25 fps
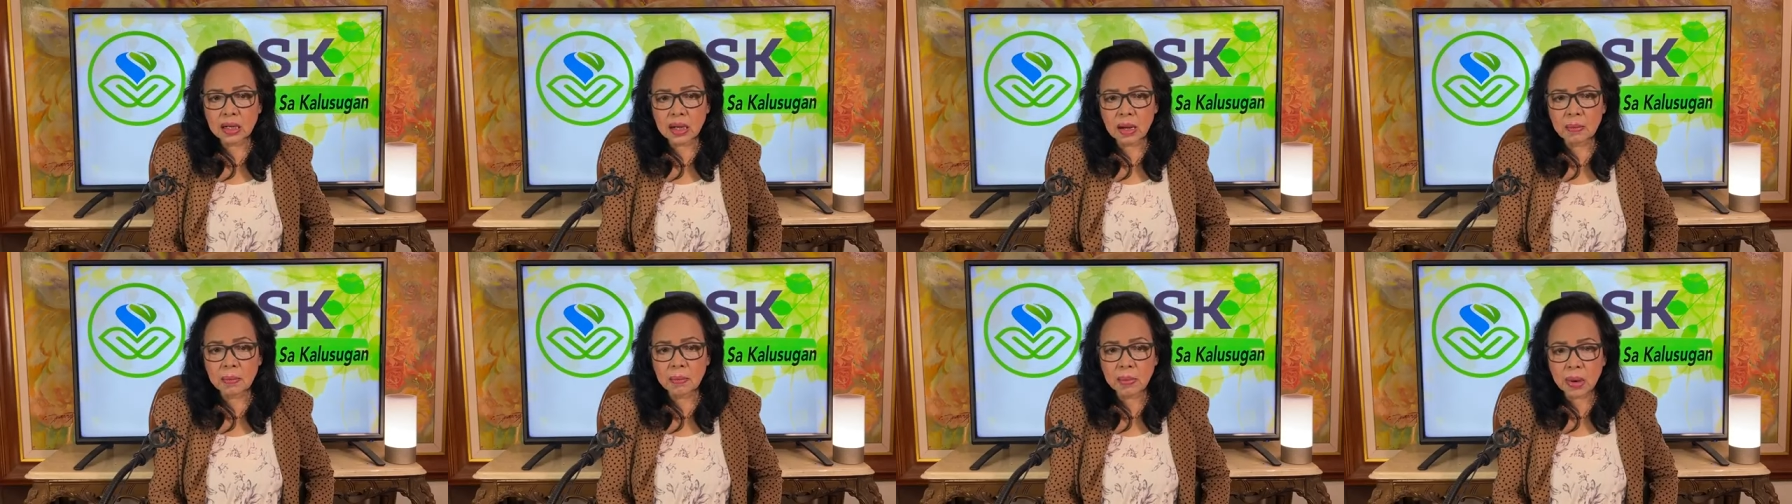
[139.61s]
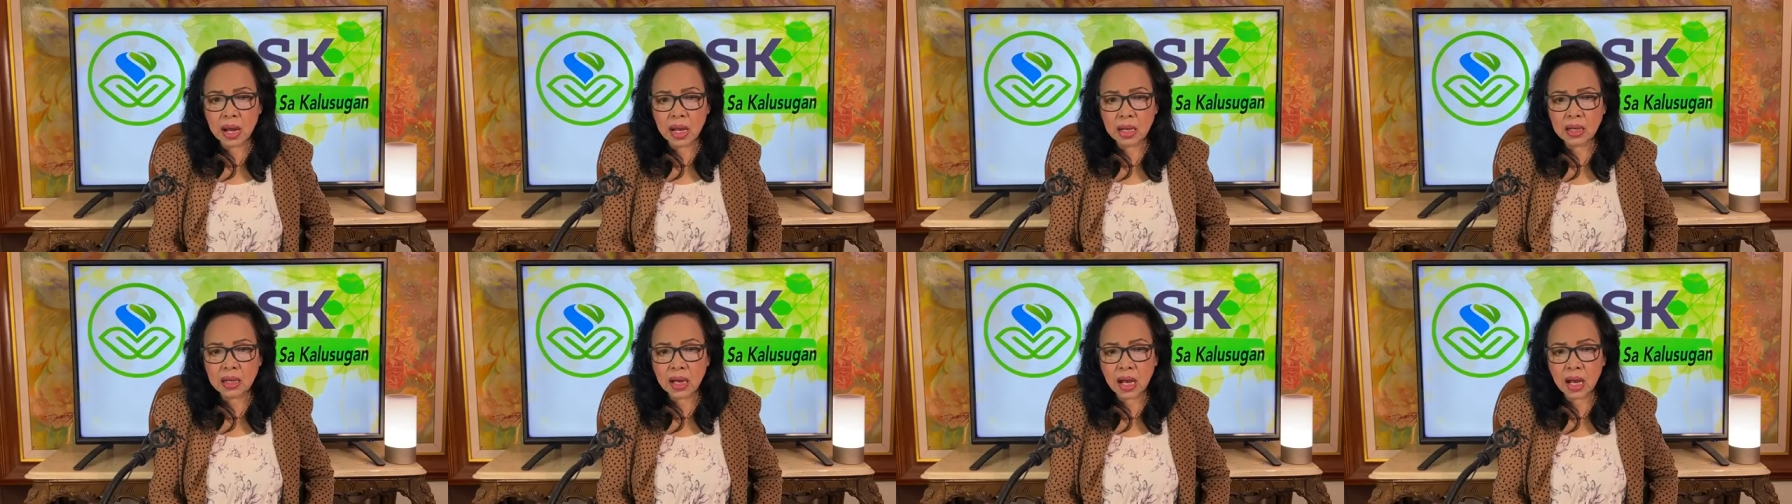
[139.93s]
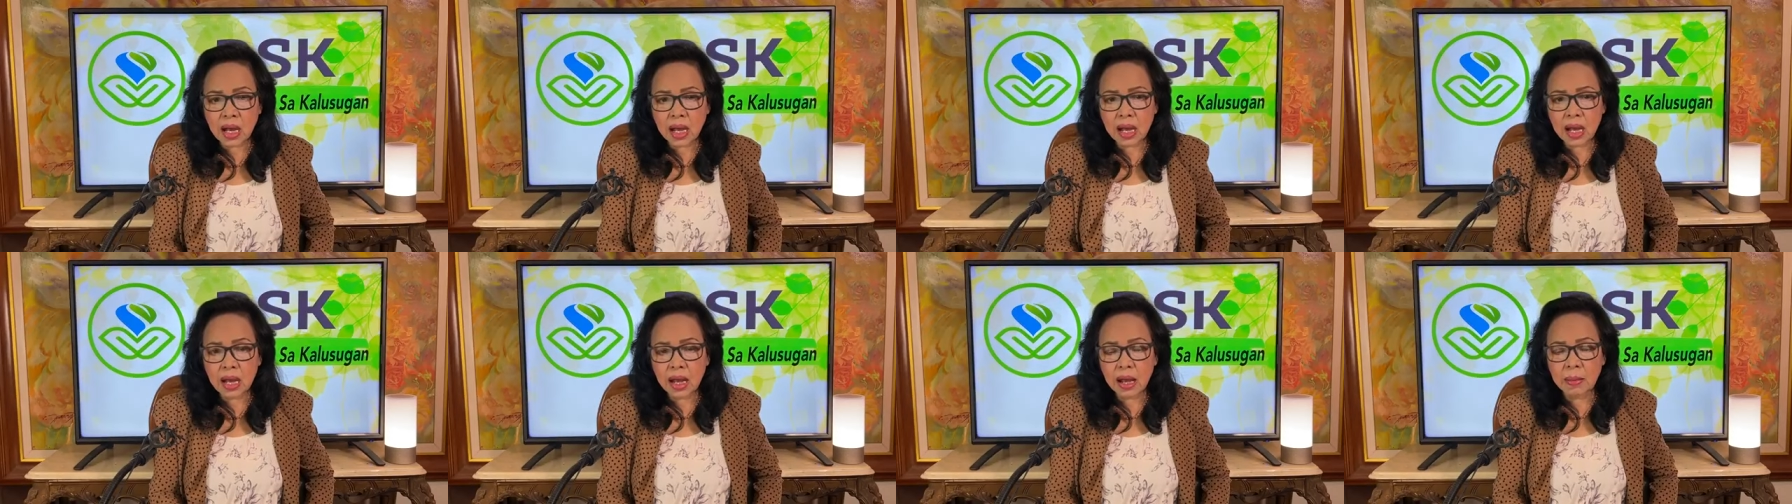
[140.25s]
ng
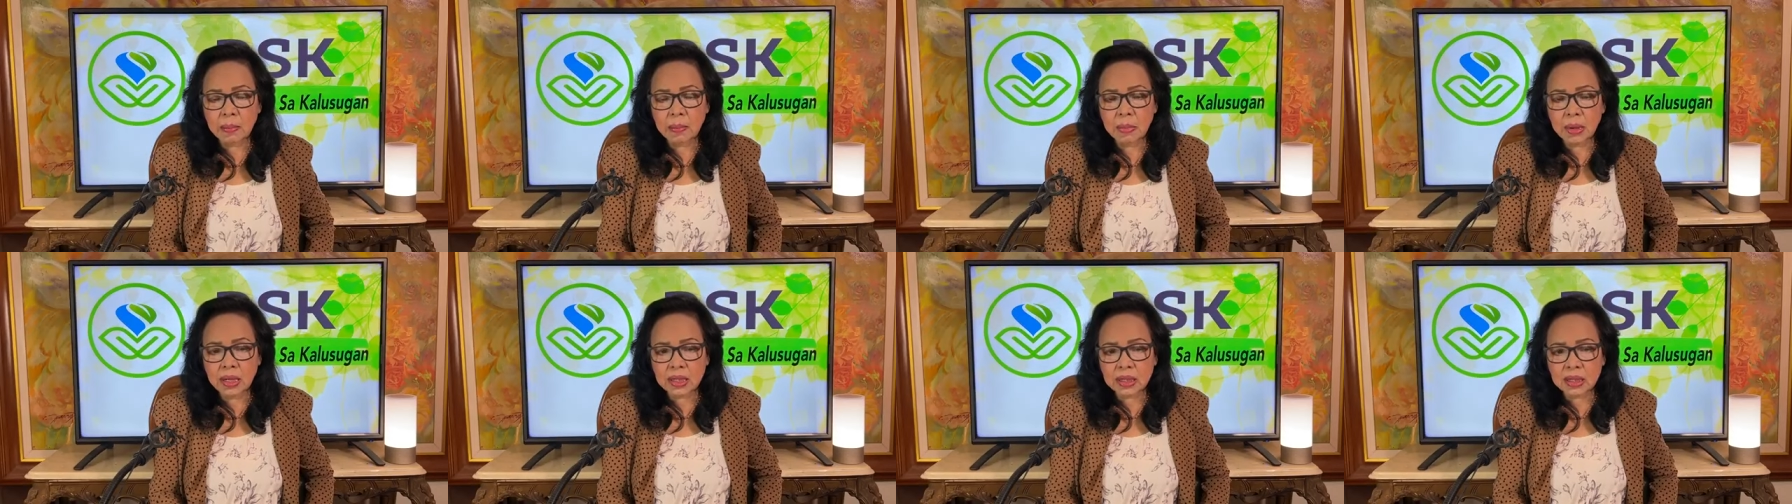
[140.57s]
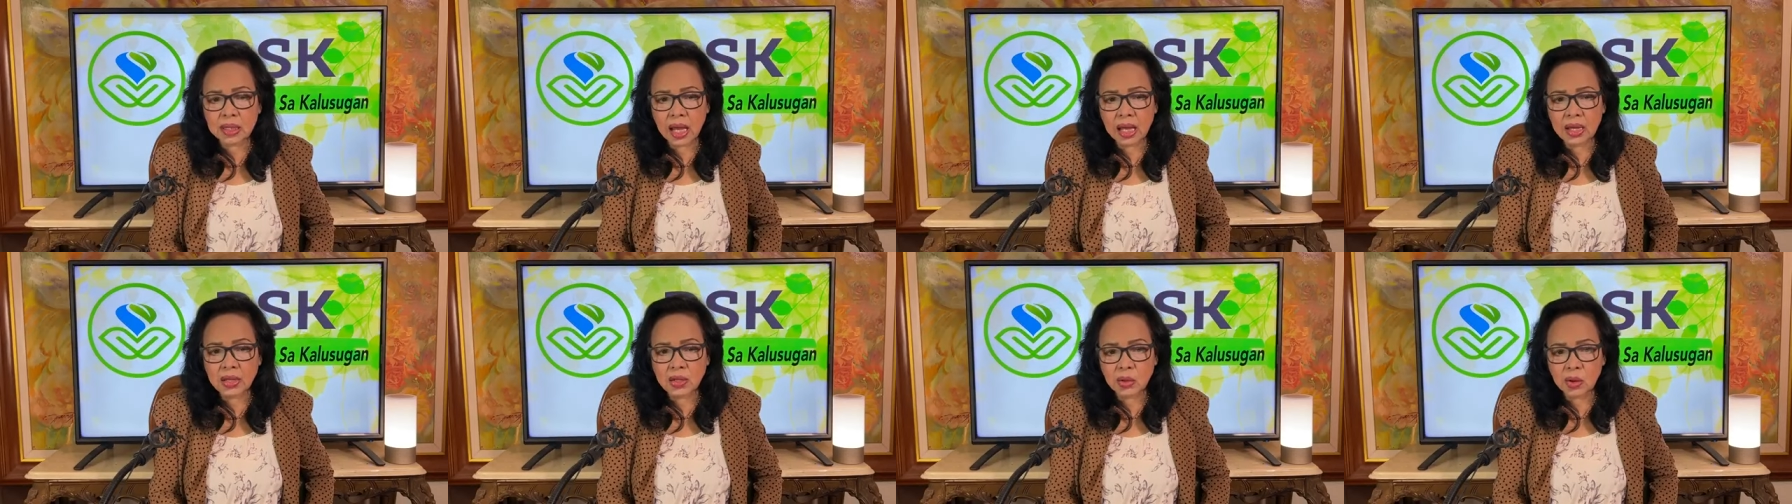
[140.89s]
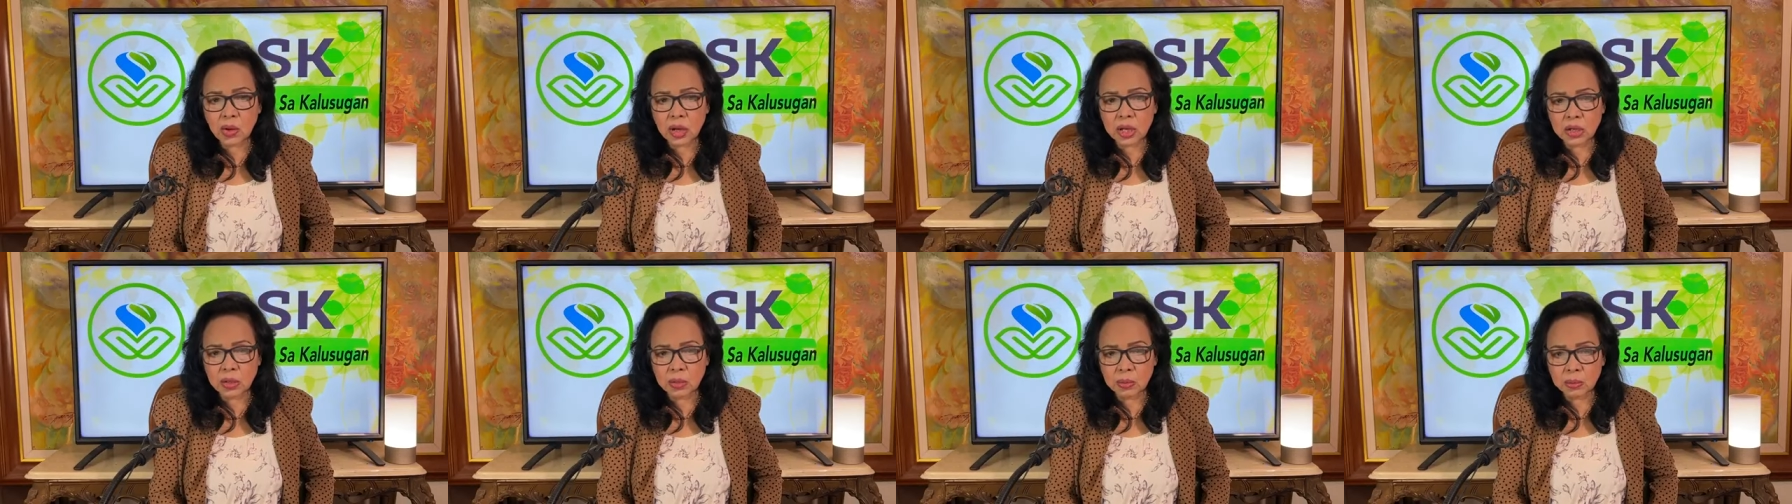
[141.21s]
baga habang
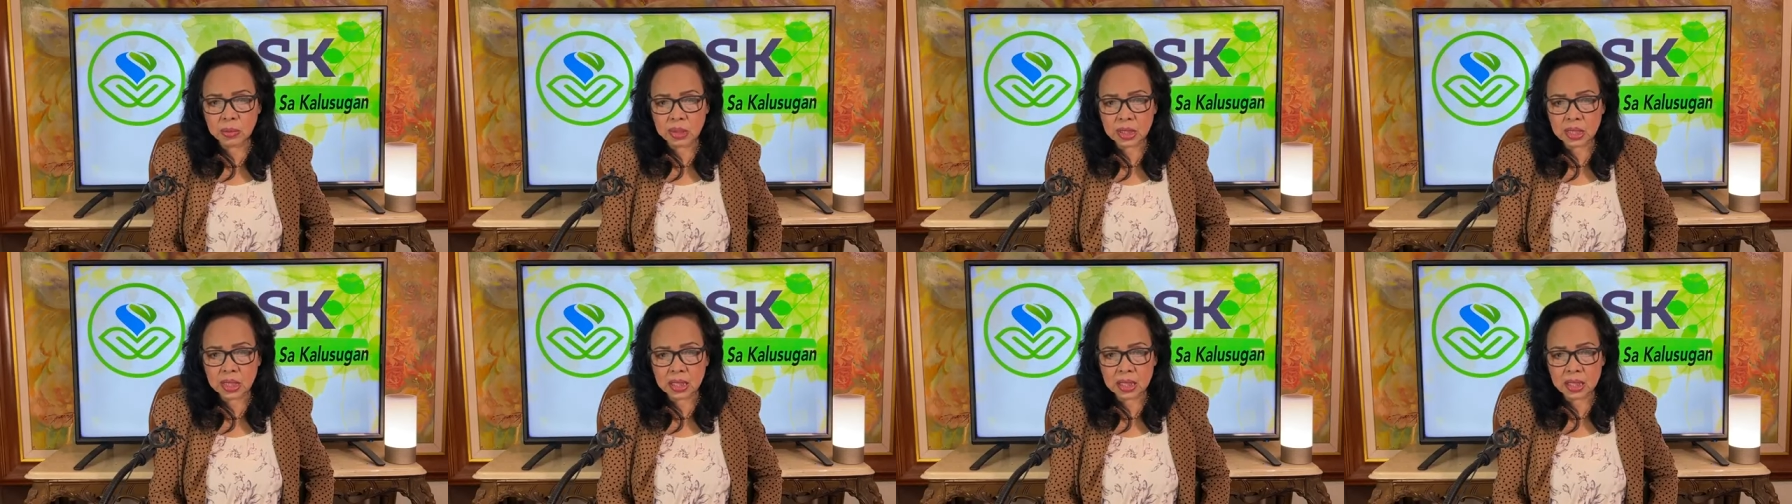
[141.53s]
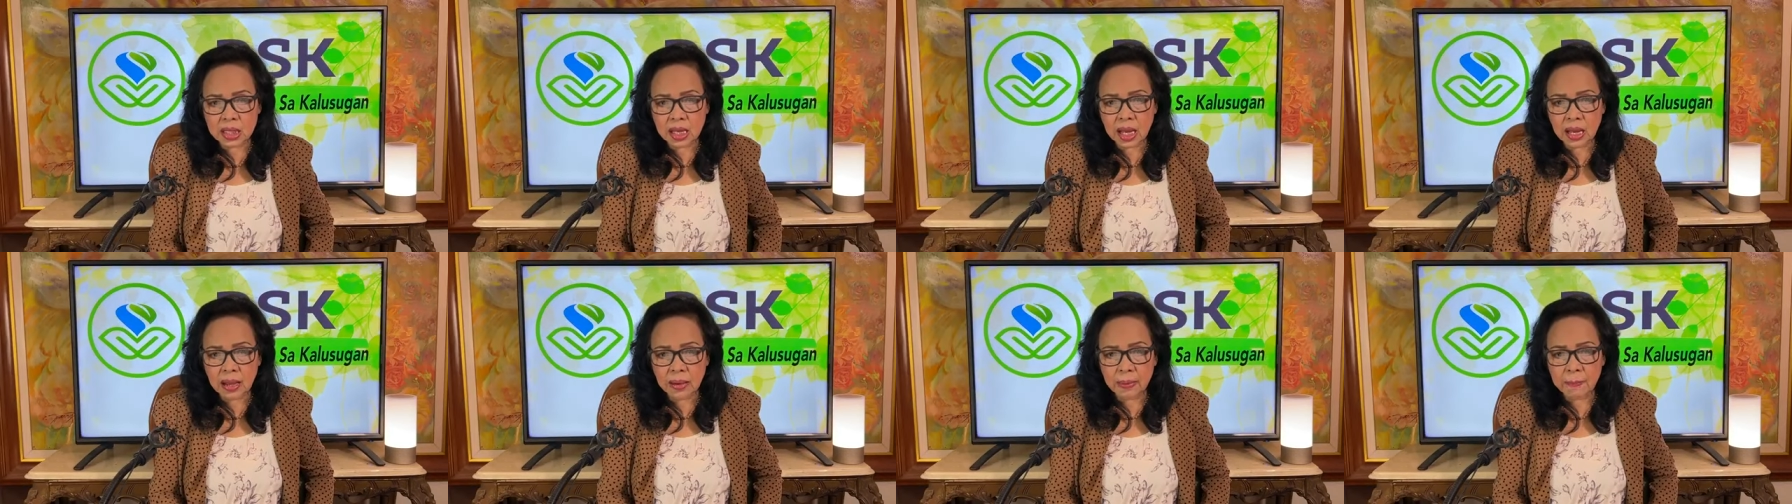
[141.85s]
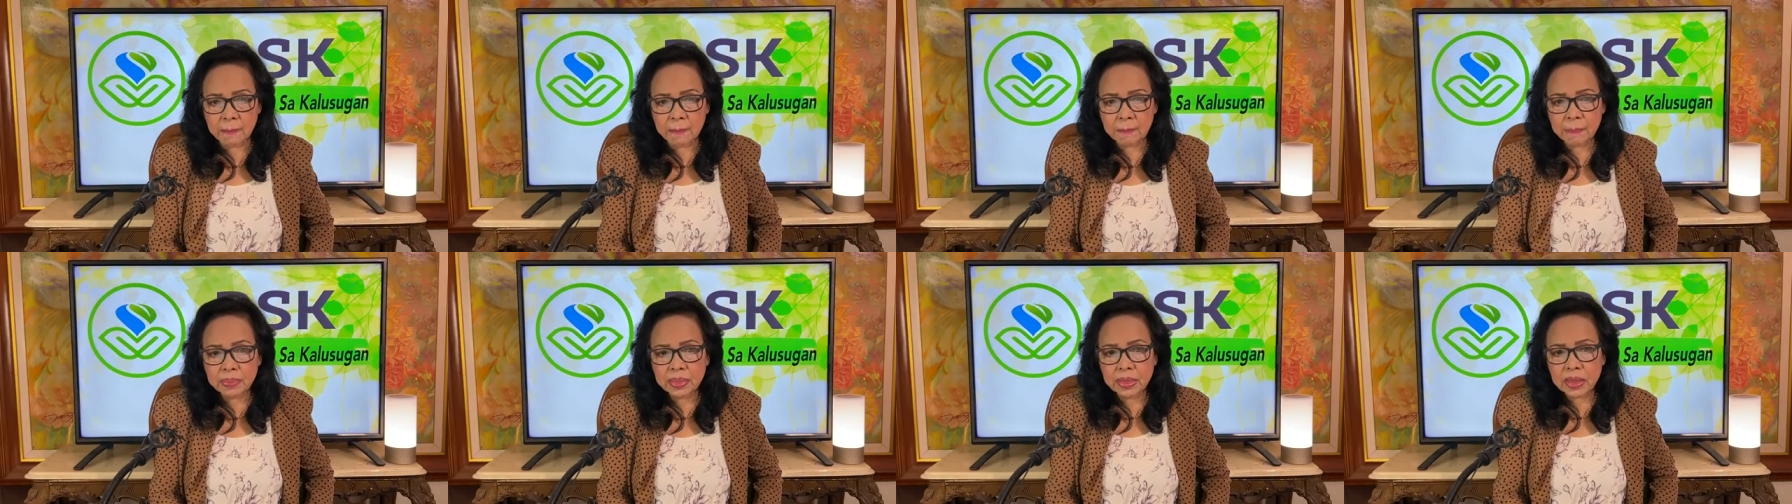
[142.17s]
tayo ay
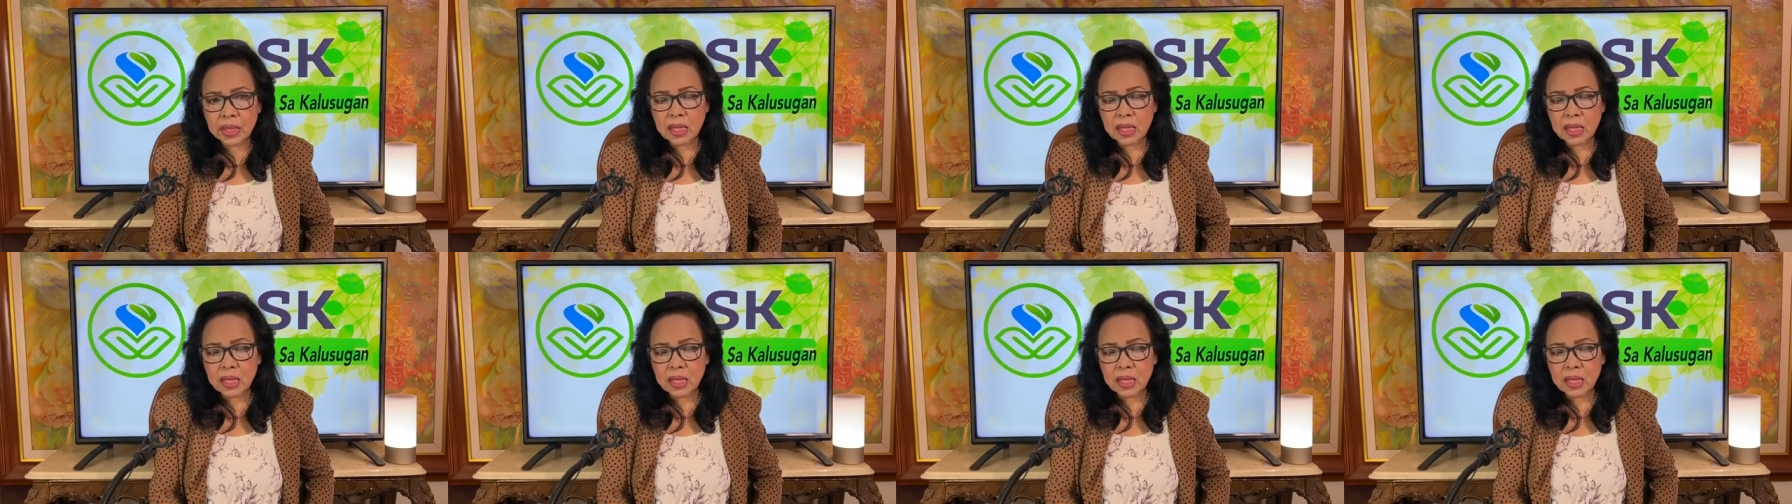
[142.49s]
humihinga.